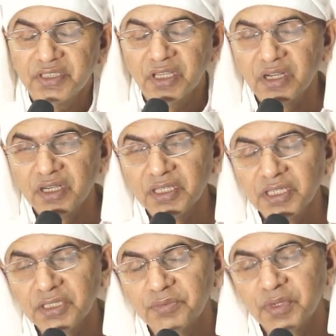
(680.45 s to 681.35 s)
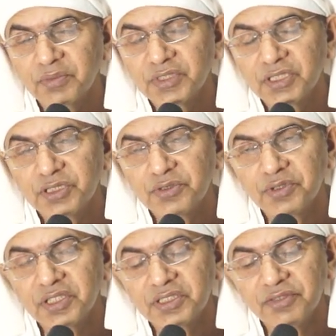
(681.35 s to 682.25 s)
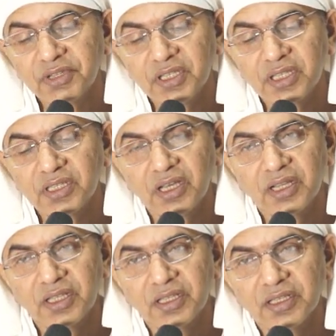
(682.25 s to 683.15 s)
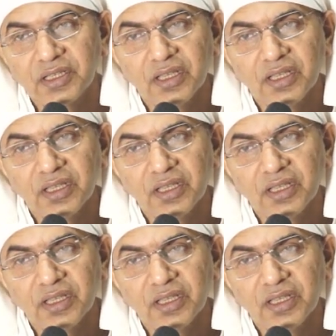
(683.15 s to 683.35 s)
चरण ही ब्रह्मशिष्टियों के जीवन के आधार हैं